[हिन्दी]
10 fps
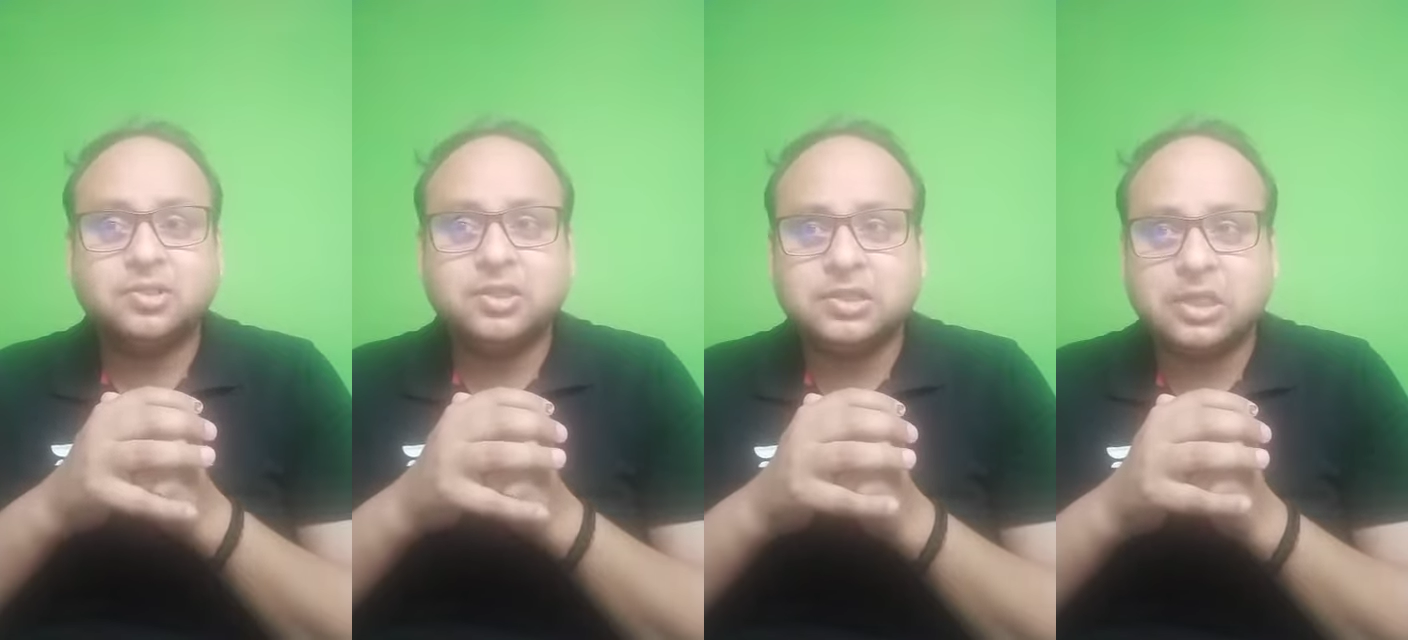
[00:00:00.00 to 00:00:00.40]

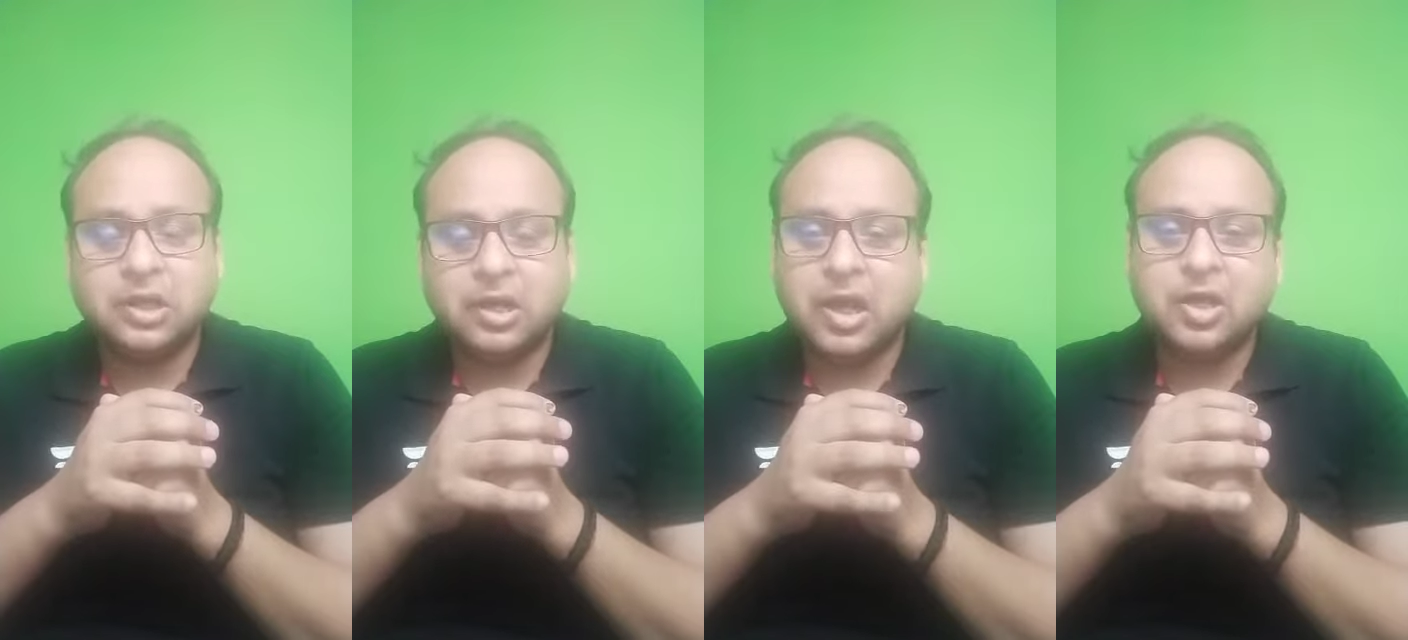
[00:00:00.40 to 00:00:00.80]
10
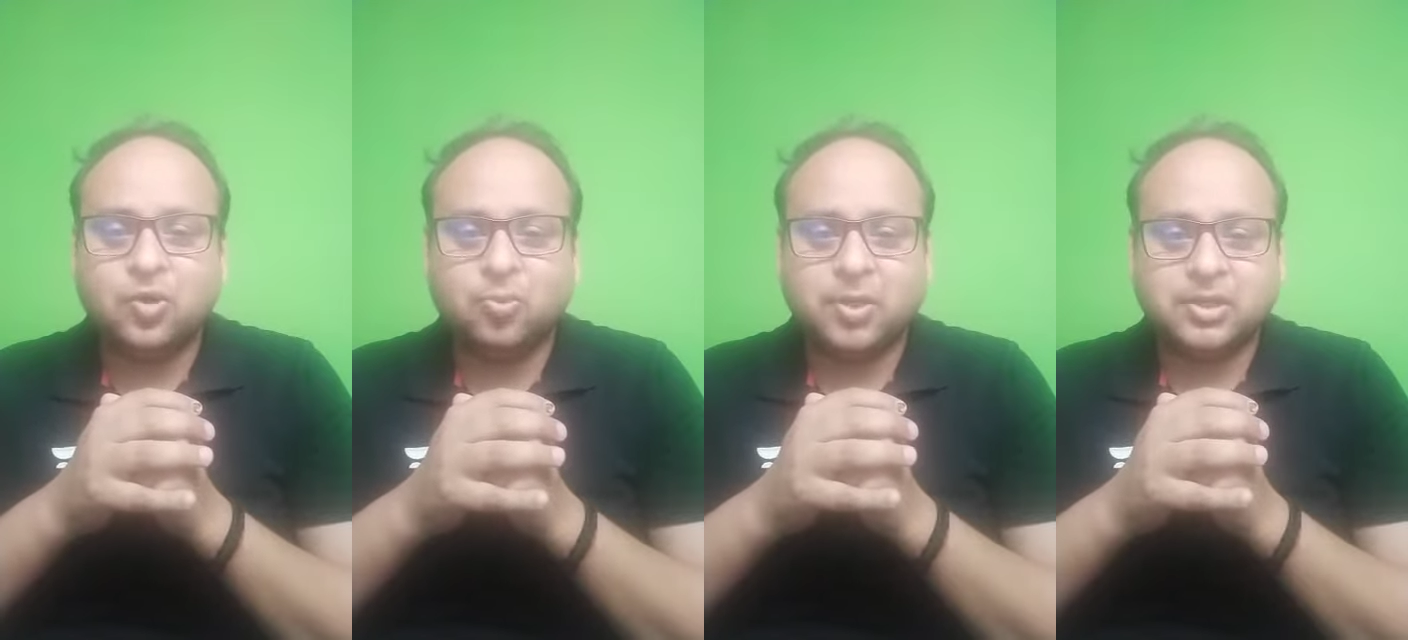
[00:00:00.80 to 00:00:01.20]
लाख
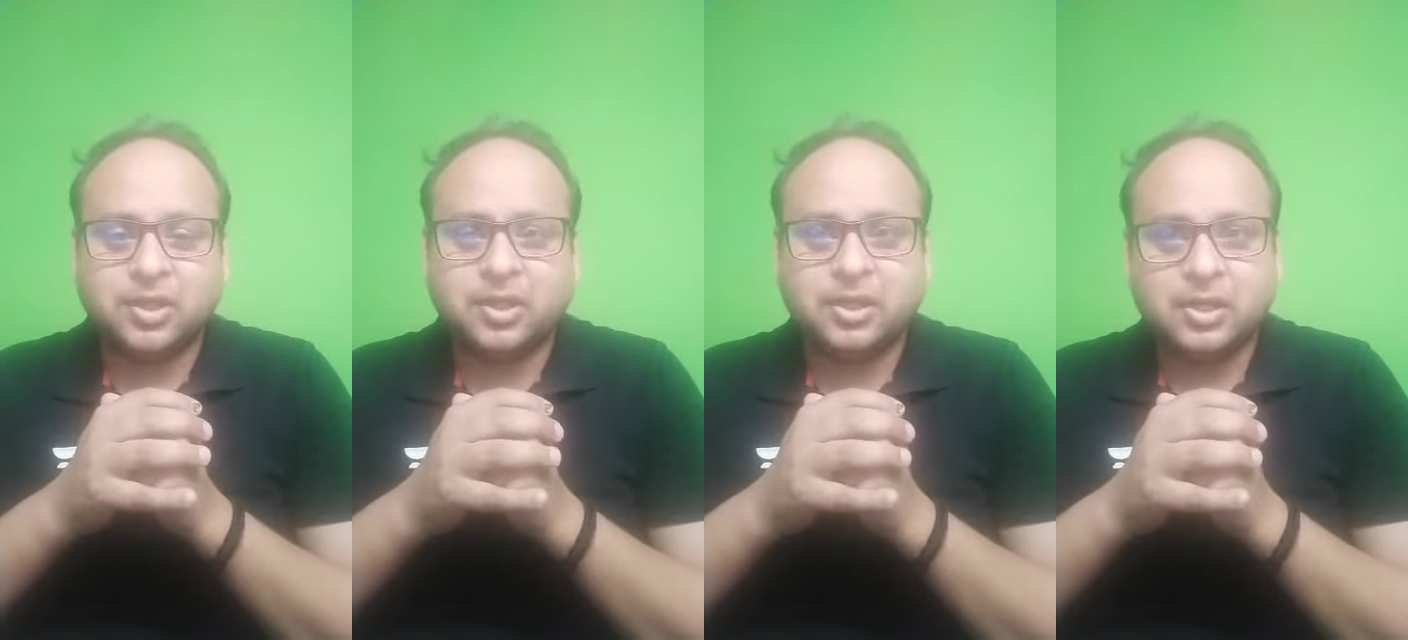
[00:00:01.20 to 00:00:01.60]
रुपए
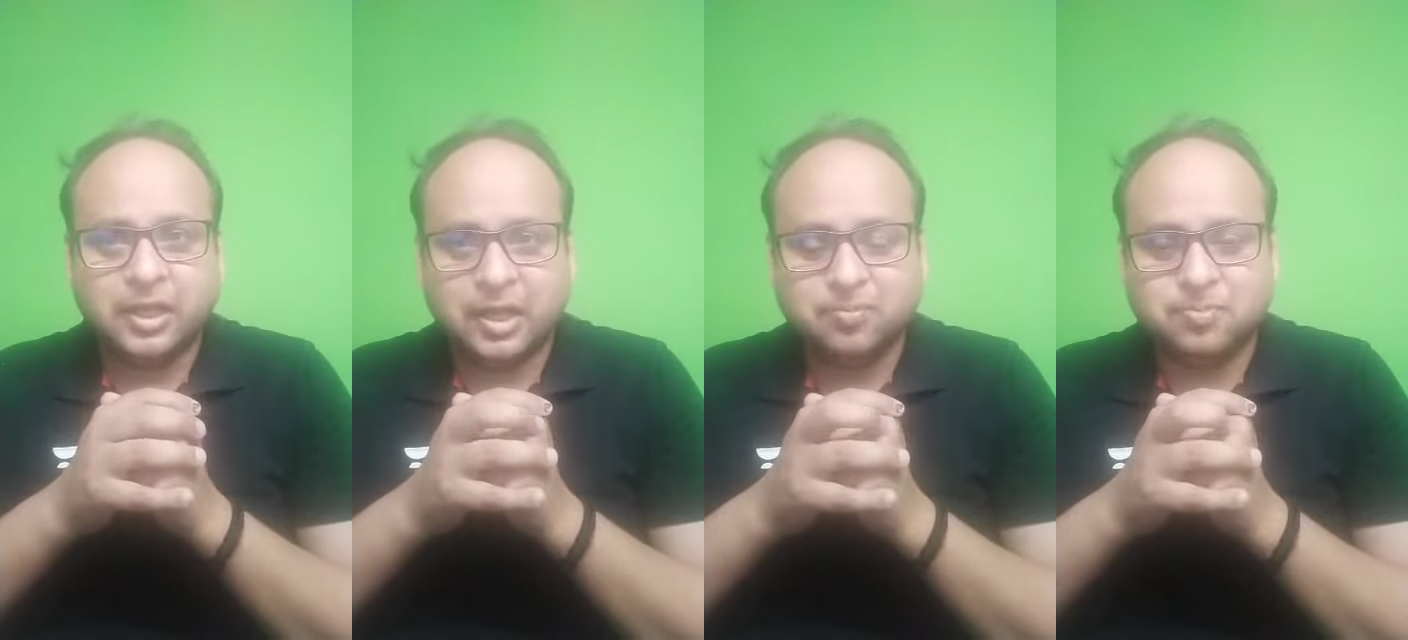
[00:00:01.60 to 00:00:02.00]
तक के
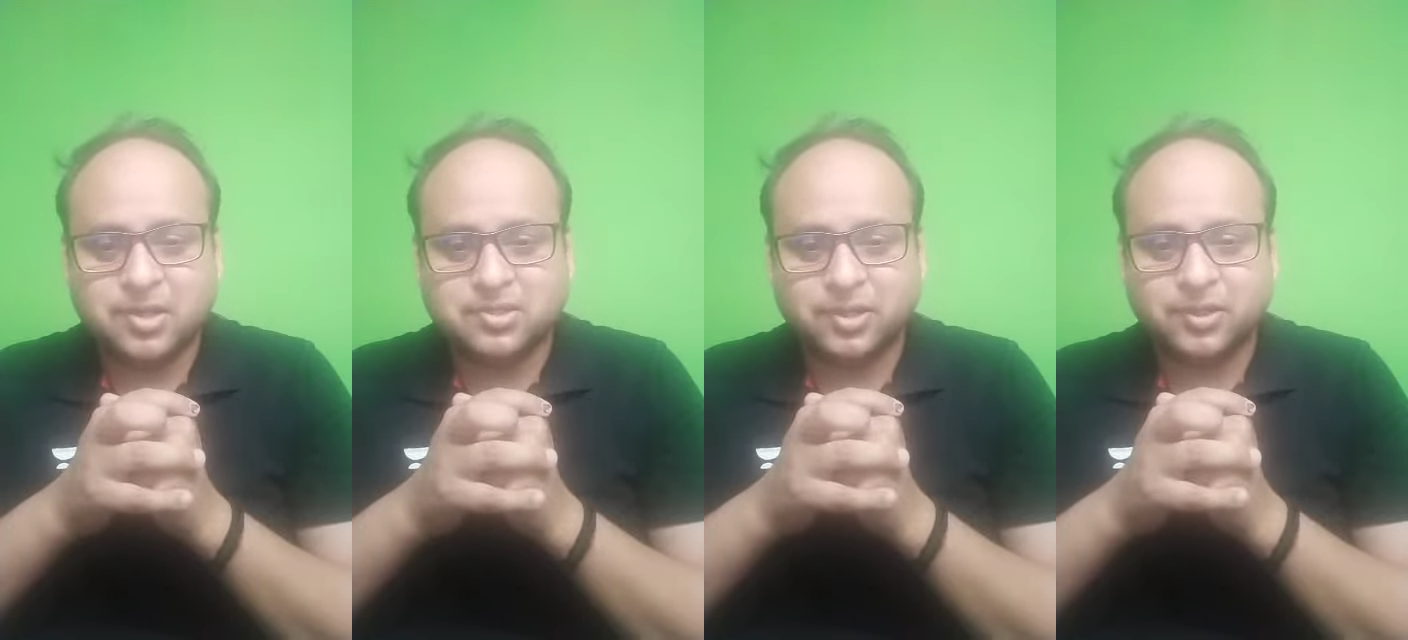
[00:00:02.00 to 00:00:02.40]
इनाम पा
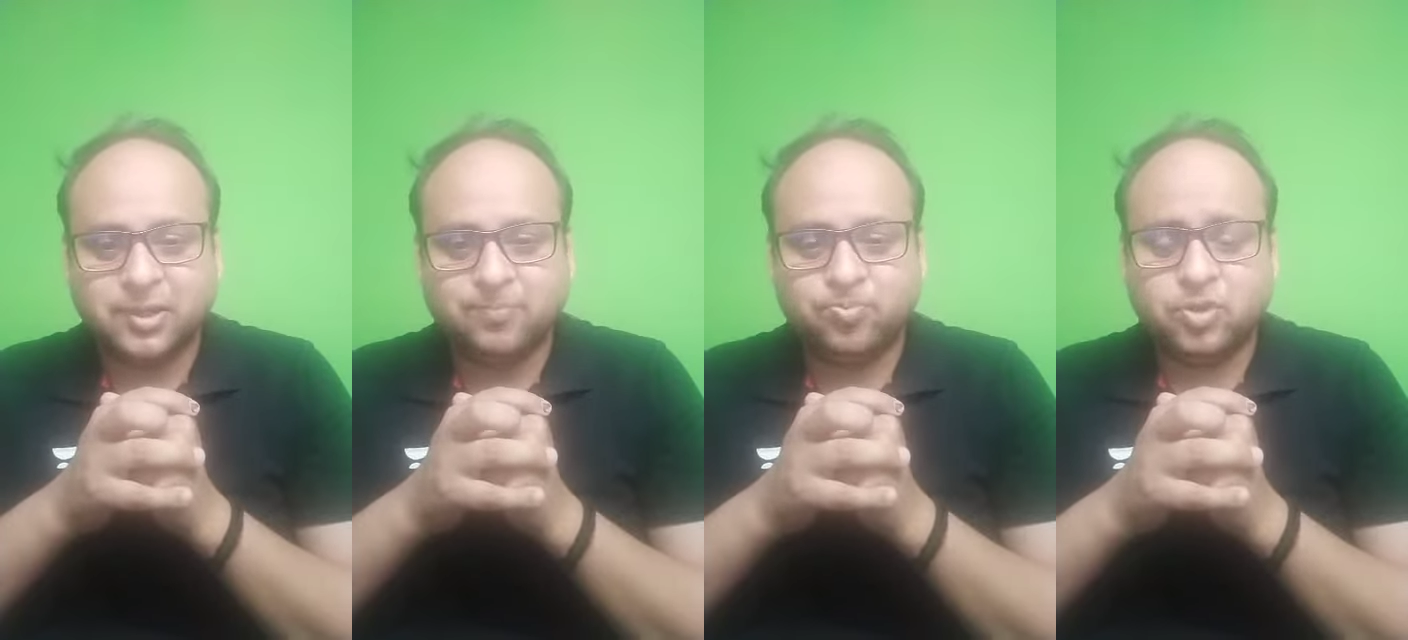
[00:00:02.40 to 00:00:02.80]
सकते
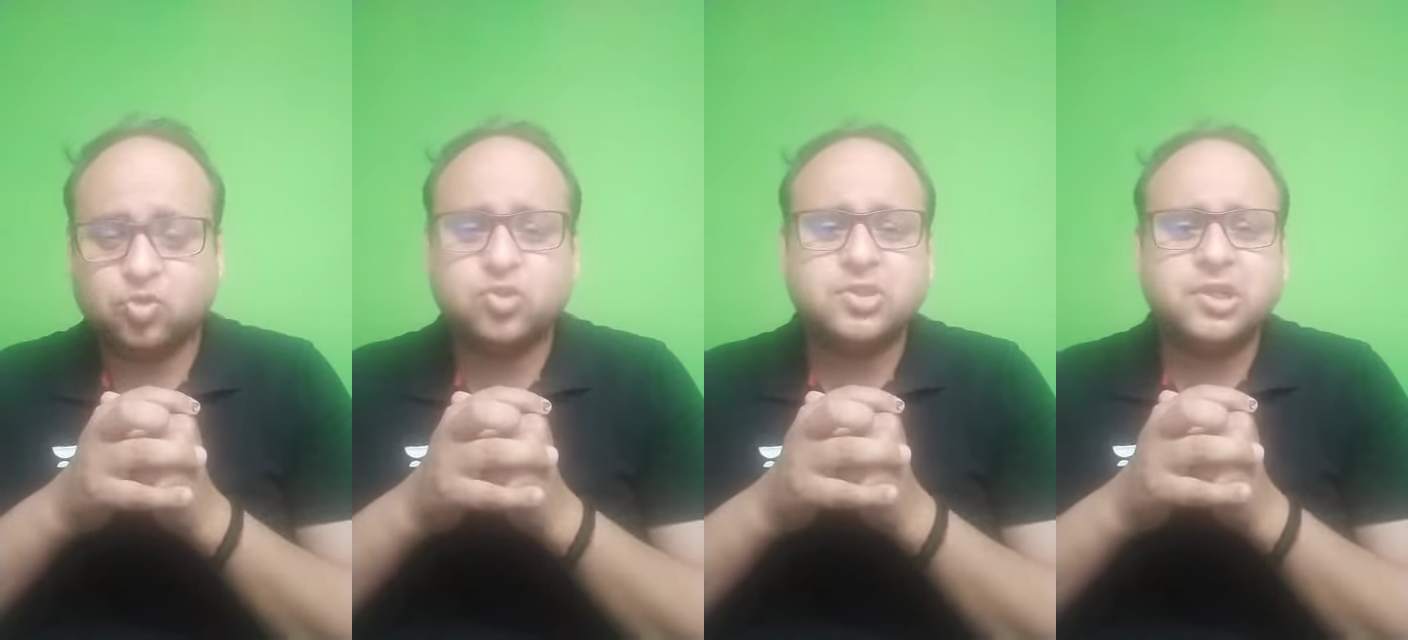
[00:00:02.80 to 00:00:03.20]
हैं
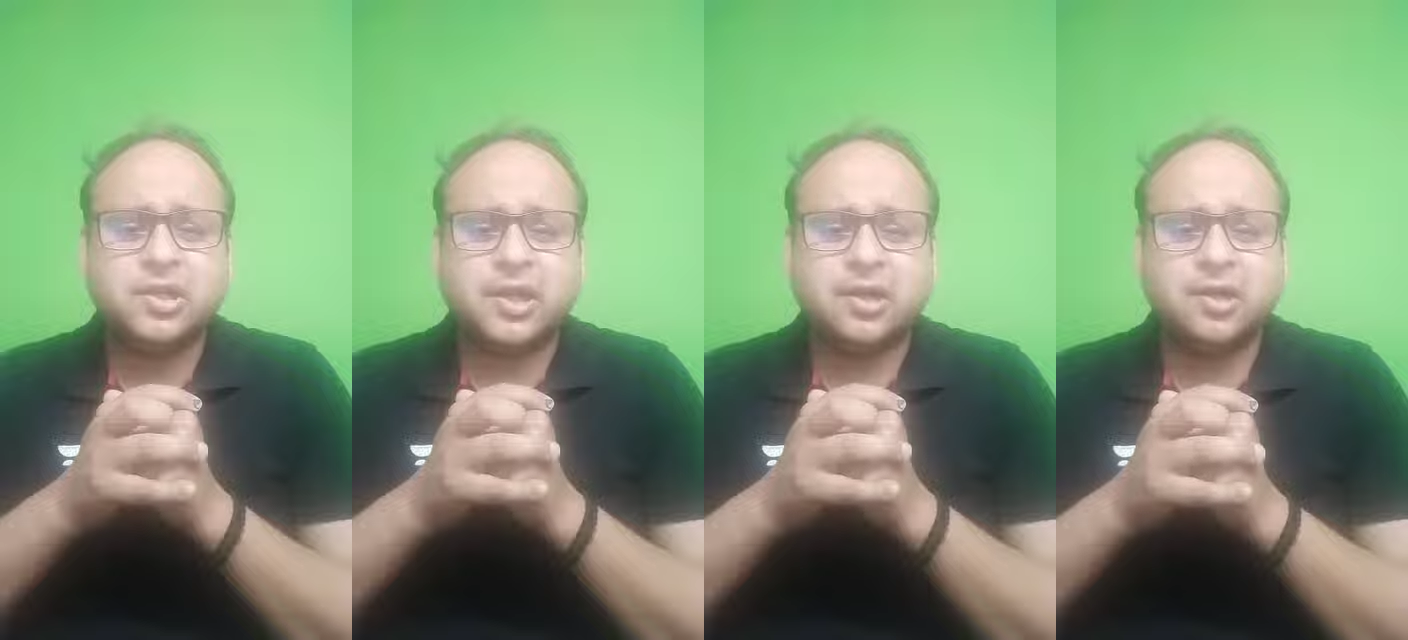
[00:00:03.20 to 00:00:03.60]
दोस्तों इसके लिए
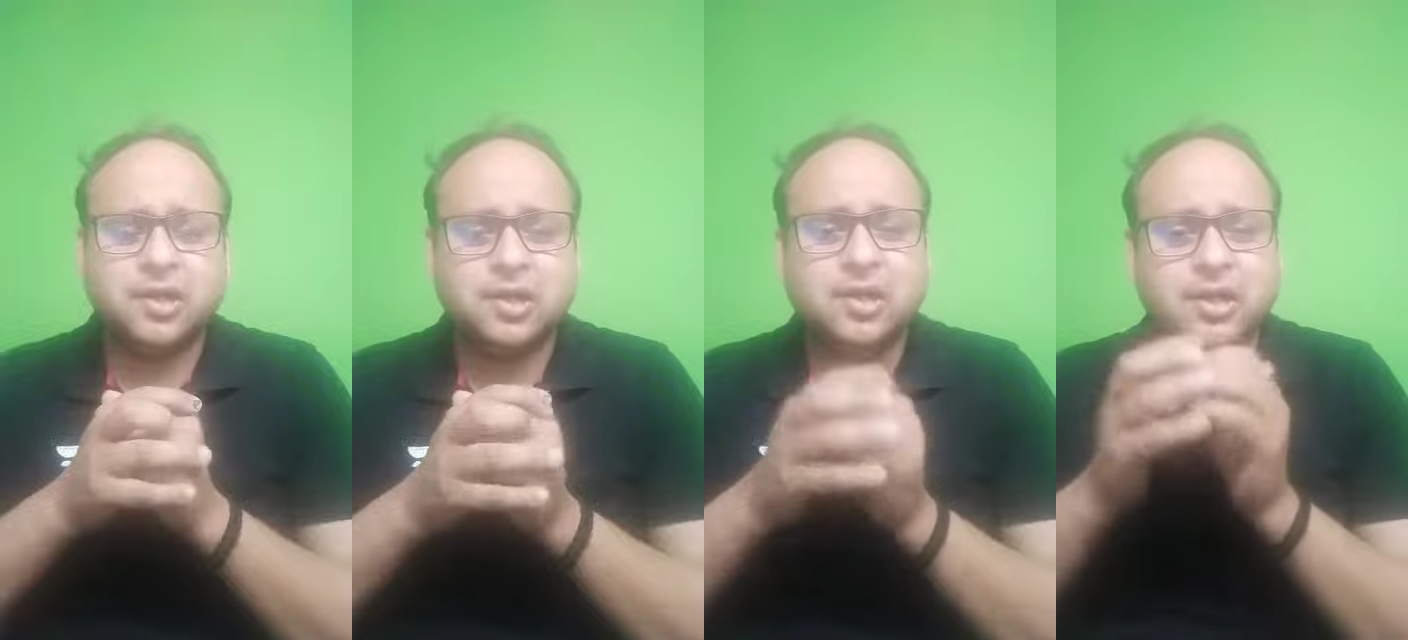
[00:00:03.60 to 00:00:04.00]
क्या करना
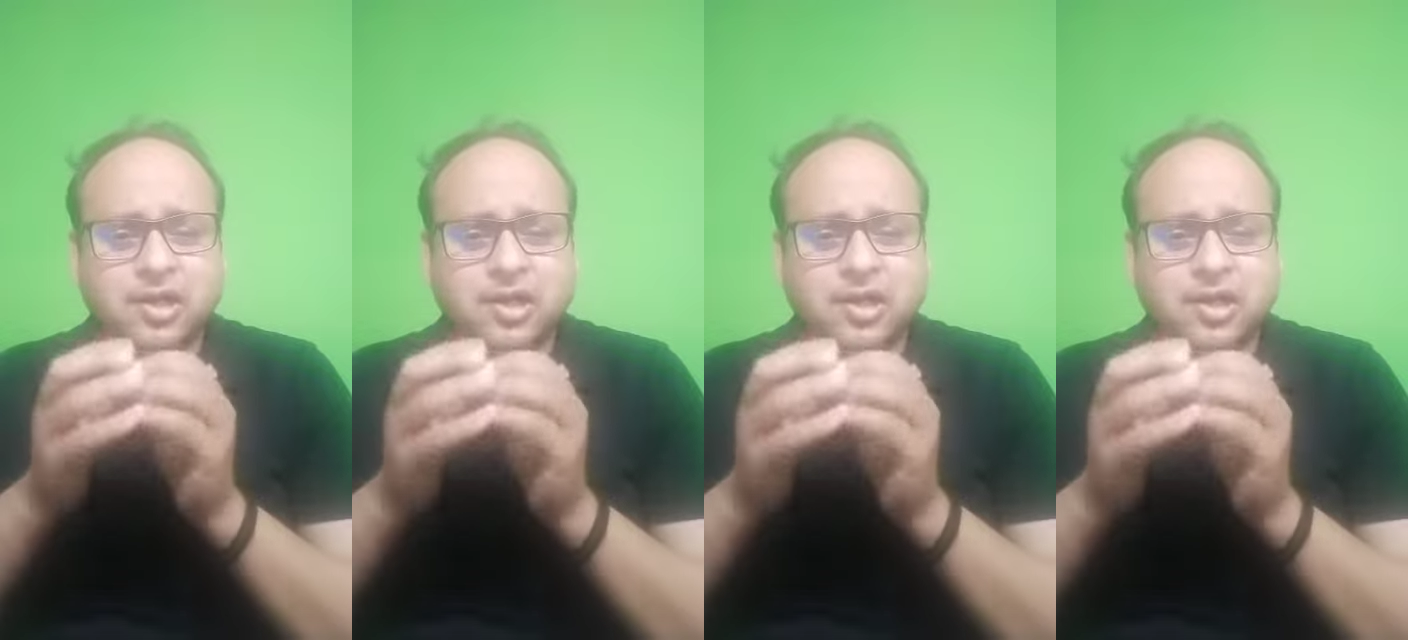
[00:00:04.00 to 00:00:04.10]
है